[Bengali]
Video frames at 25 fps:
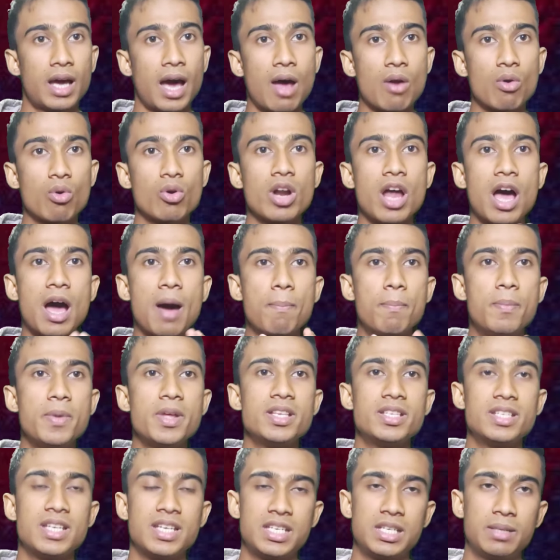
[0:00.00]
কারণ
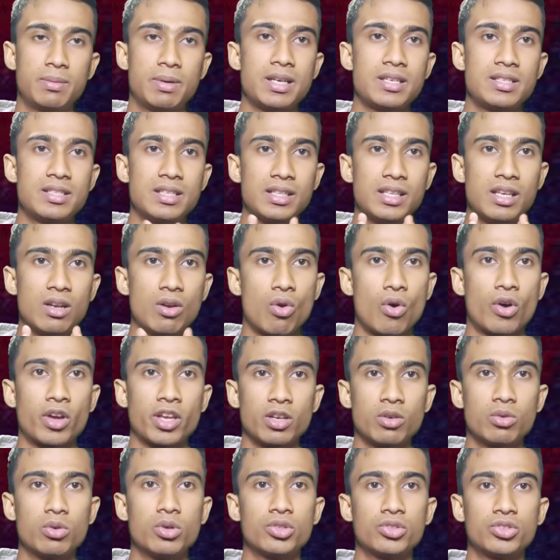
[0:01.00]
আপনি যে ডিভাইসটা দিয়ে
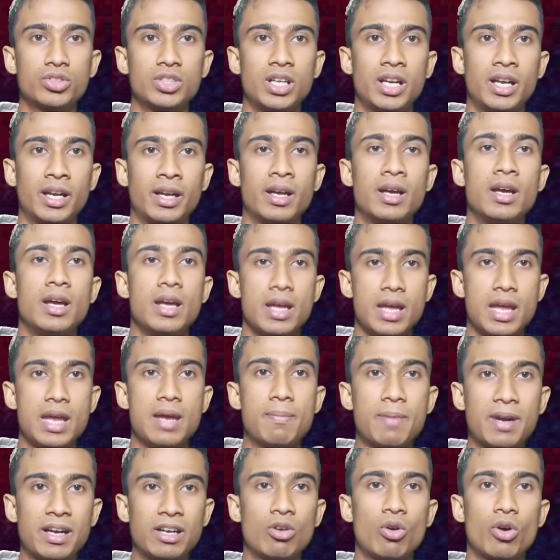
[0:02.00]
লগ ইন করছিলেন
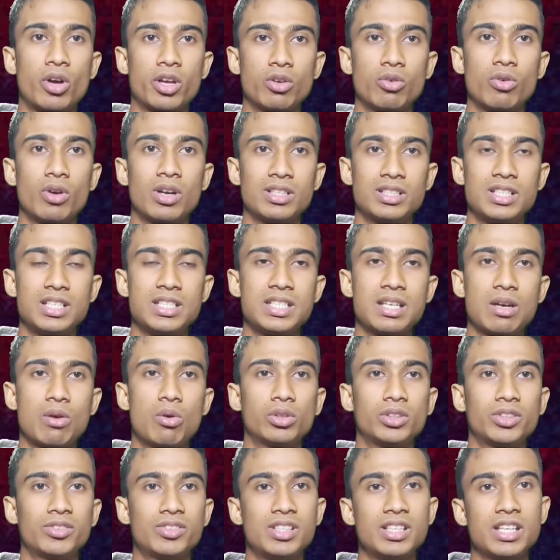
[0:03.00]
এই মানে লগ ইন করার চেষ্টা
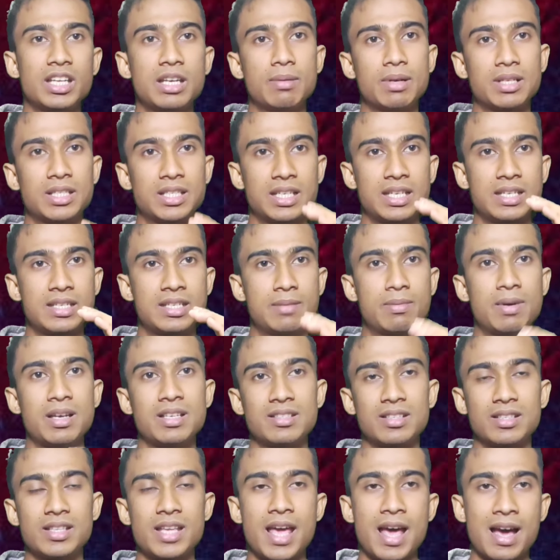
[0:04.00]
করতেছেন কিংবা যে
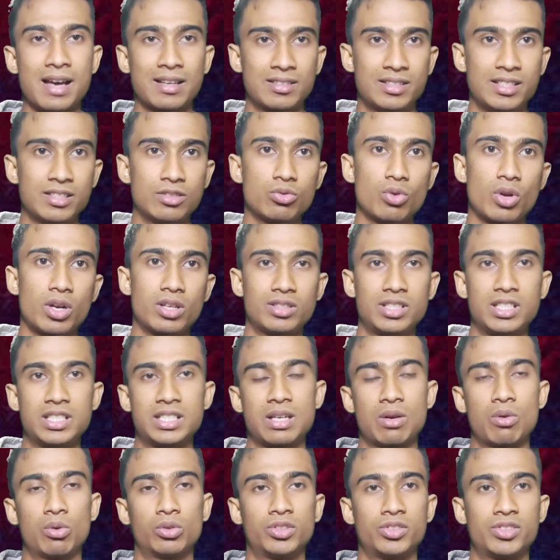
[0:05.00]
ডিভাইসটা দিয়ে অ্যাক্সেস করার
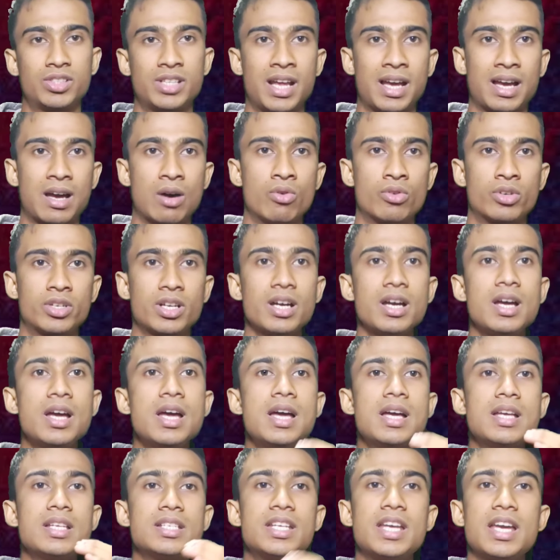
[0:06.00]
চেষ্টা করতেছেন অ্যাকাউন্টটা
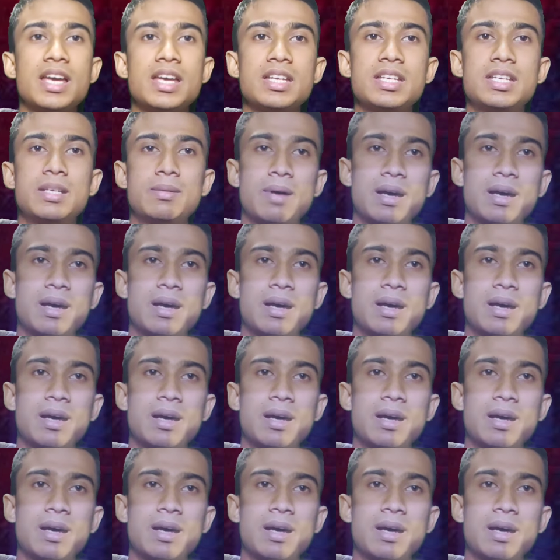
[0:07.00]
সেই